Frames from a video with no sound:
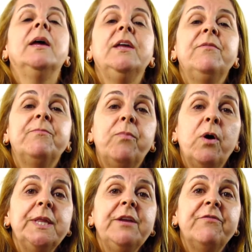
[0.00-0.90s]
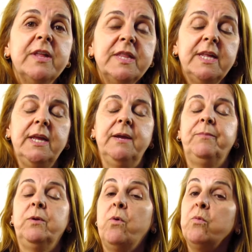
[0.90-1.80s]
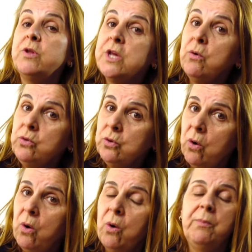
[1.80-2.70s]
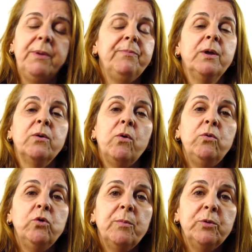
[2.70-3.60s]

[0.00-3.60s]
E podem fazer com seu nome, com o nome do